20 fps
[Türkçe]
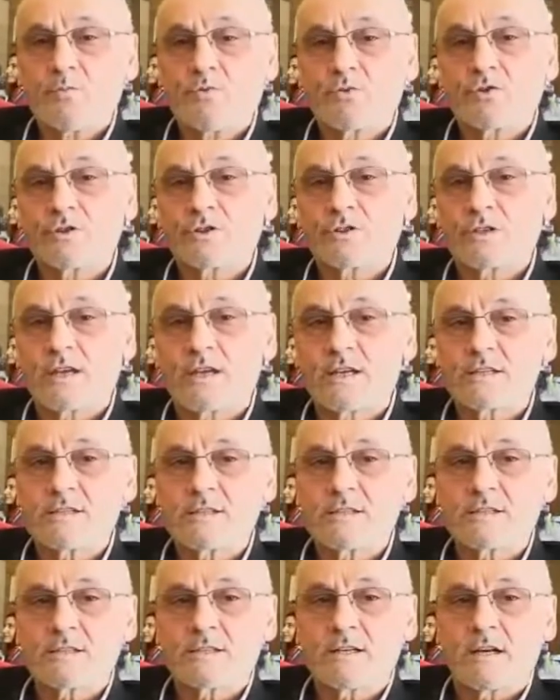bu
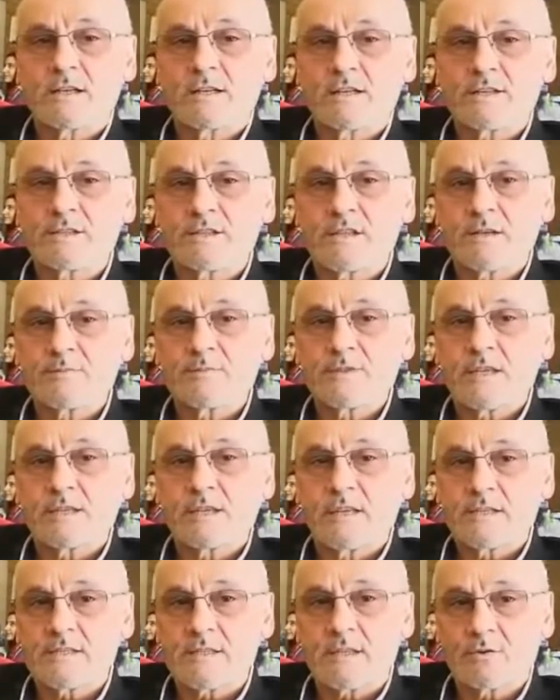kırtasiyeci
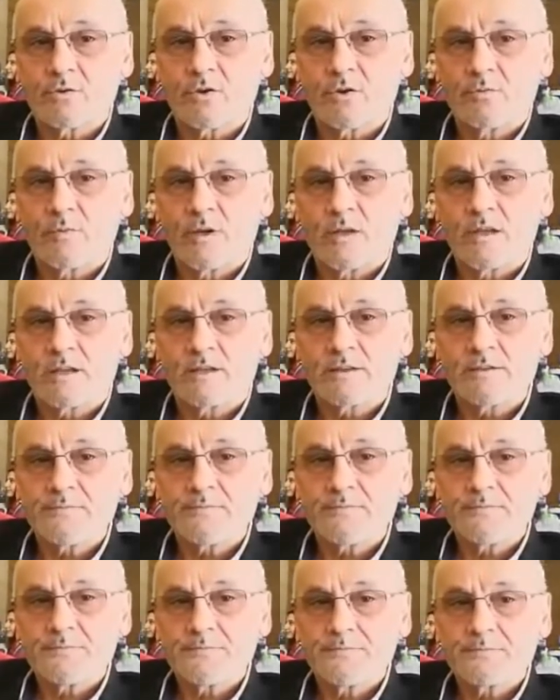kardeşlerimize destek olmaları,